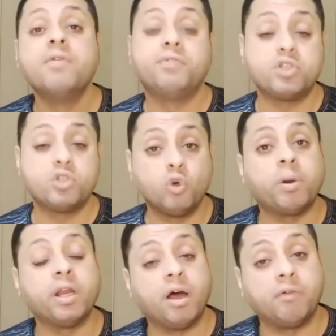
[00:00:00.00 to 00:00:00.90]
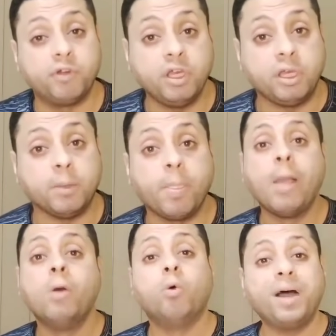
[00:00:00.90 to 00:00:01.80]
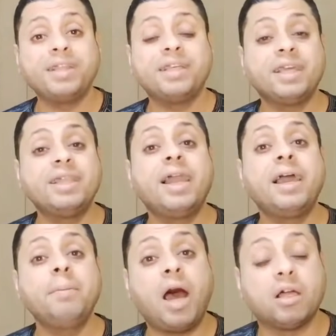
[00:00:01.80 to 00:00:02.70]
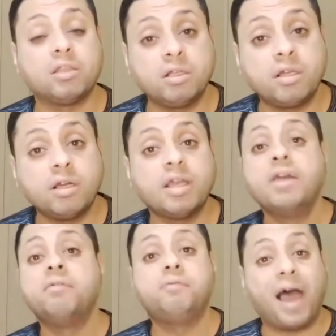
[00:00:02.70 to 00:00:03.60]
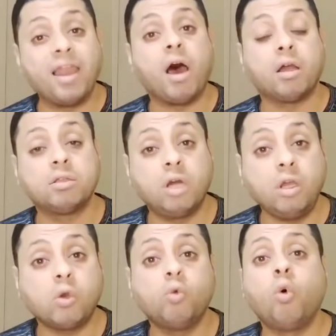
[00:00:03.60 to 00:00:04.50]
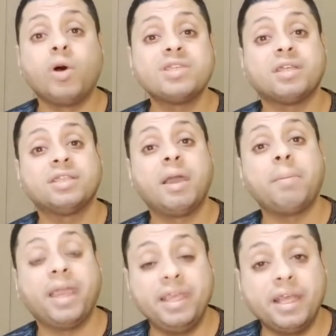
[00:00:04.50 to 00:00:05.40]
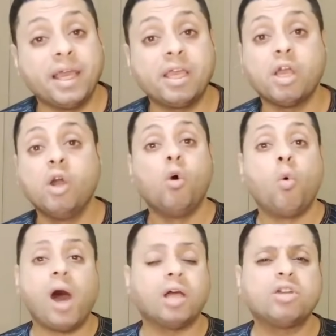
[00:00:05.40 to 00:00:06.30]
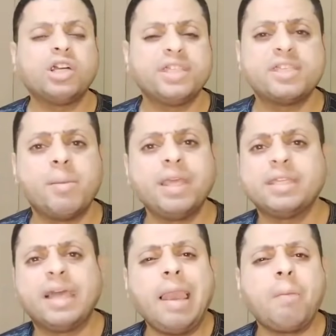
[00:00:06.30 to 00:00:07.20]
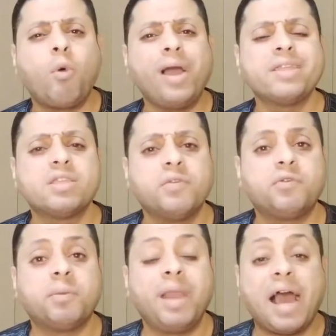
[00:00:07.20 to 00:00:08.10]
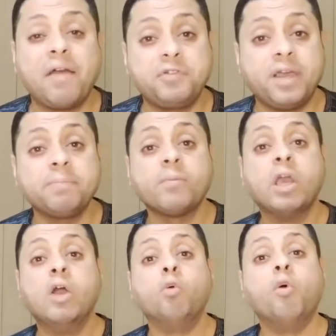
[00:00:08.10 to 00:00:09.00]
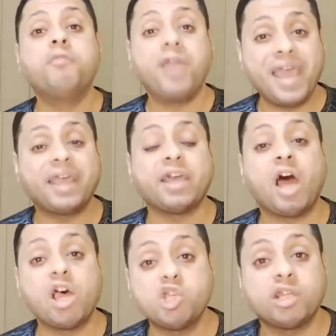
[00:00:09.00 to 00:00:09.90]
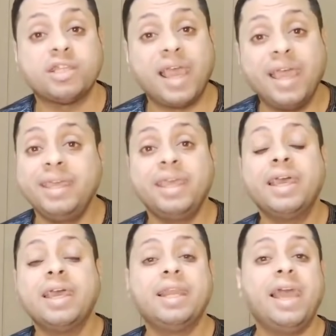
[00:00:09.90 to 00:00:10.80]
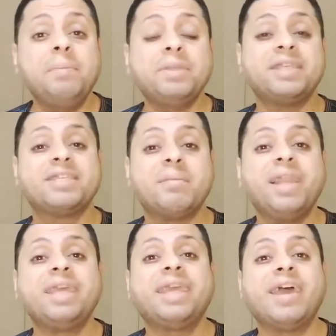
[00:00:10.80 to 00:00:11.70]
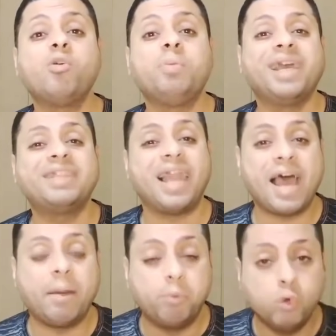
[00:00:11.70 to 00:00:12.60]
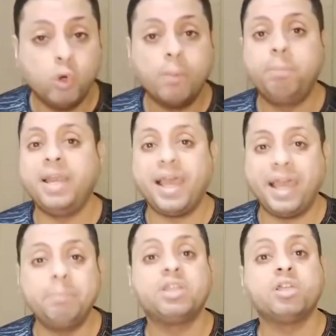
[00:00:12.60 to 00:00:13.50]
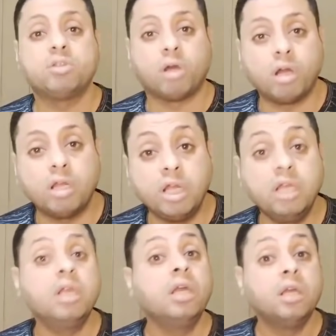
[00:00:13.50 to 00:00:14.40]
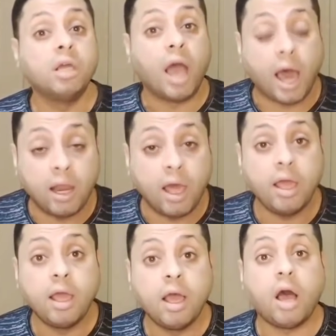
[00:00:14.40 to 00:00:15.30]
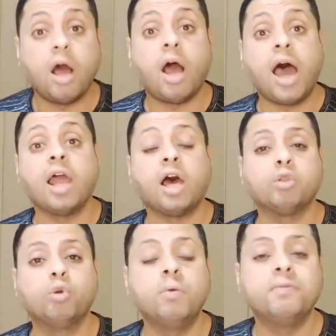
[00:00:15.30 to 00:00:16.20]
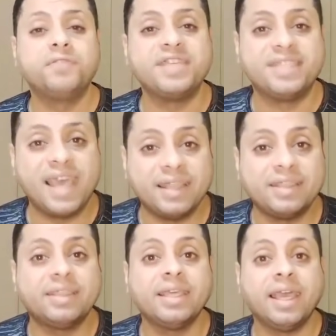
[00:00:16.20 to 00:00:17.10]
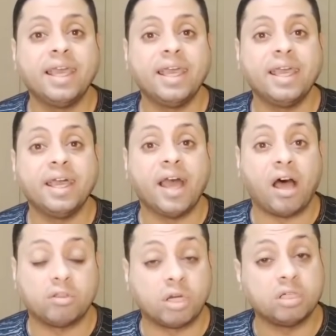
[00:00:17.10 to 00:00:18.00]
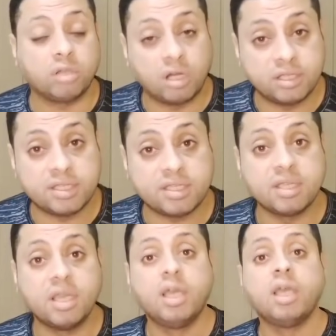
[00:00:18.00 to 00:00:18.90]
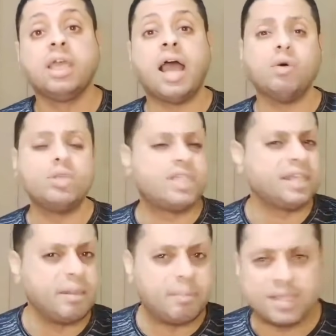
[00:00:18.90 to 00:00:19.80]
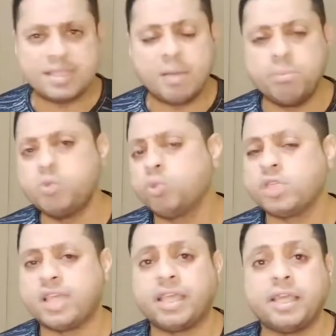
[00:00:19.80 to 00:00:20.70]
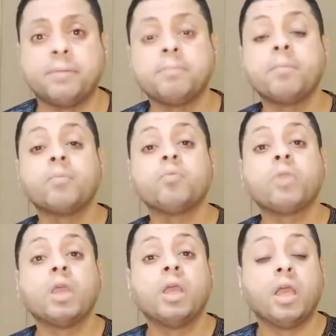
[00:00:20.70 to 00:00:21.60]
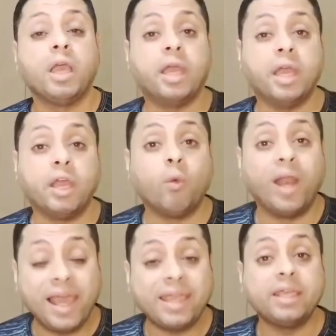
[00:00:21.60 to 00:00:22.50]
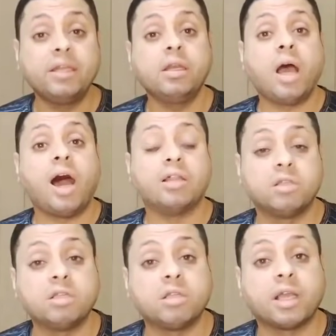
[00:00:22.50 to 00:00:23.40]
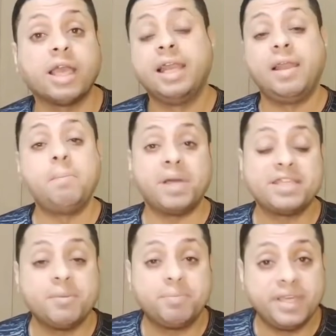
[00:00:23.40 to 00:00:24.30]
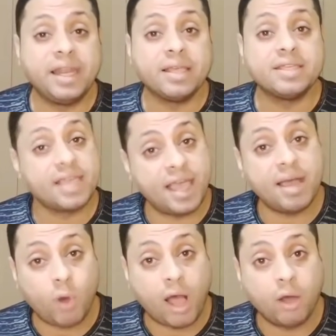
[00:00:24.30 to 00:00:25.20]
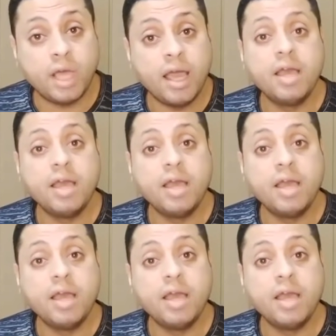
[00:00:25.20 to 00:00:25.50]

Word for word: في السوبر الافريقي وبعد كده لعبنا حضرتك على ارضك ووسط جماهيرك واعتقد الزمالك اتغلب 1-0 بالعافيه وفي اخر 10 دقائق لعيبه الزمالك كانوا بيتلاعبوا بلعيبه الترجي على على ارضهم في استاد آه، اعتقد رادس آه، او استاد المنزه مش متذكر آه، ولكن حضرتك لما كسبتنا ذهاب وعوده